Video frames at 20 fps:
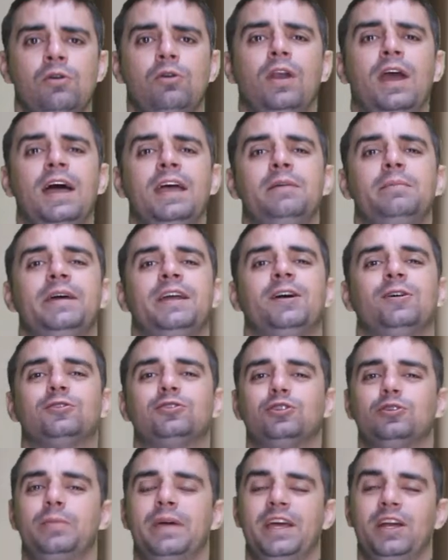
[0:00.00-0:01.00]
Olá Ribeirão,
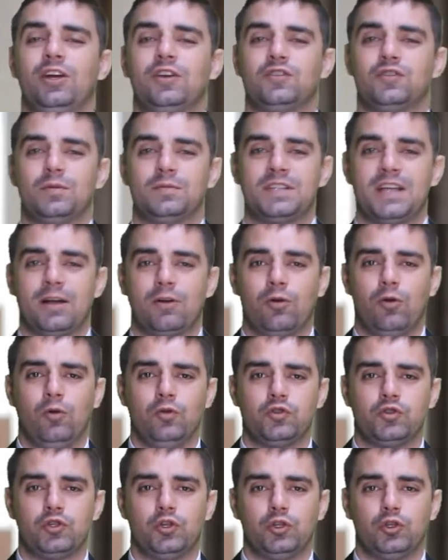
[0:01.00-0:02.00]
tudo bem? Nós somos a
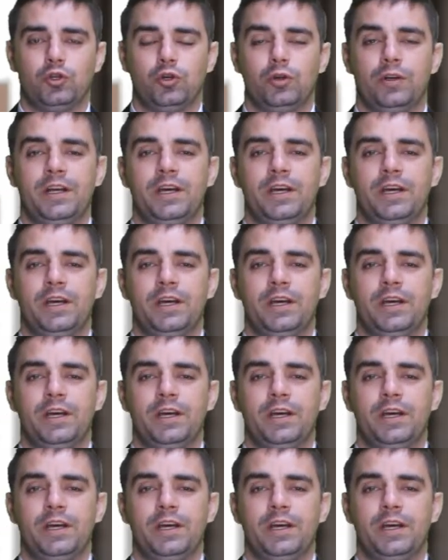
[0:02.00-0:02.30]
Construtora